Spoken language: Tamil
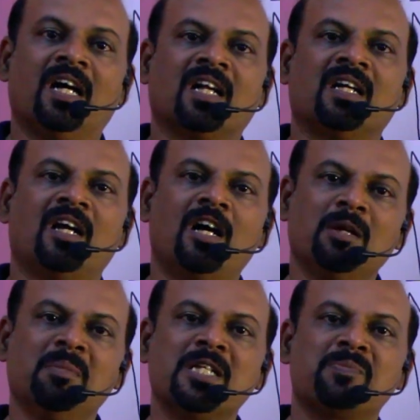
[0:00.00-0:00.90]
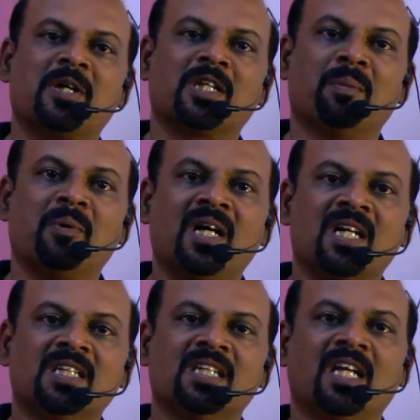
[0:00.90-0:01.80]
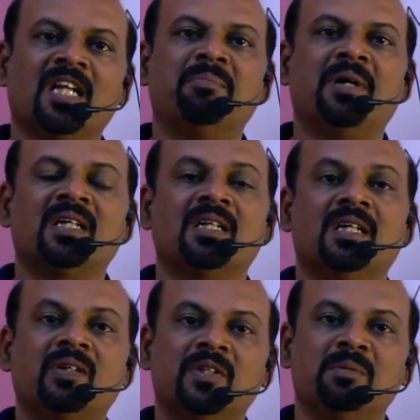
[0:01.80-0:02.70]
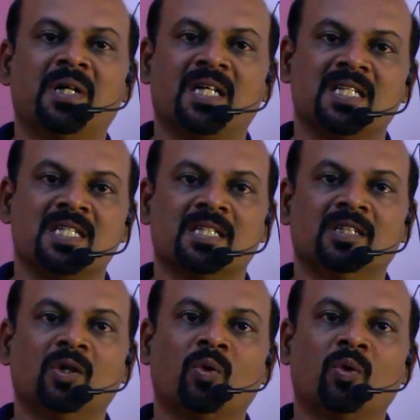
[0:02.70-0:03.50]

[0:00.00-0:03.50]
ஆனால் நார்மலைஸ் பண்ணதுக்கப்புறம் அடுத்த நாளே மார்க் அறுபதுன்னு மாறிடுச்சு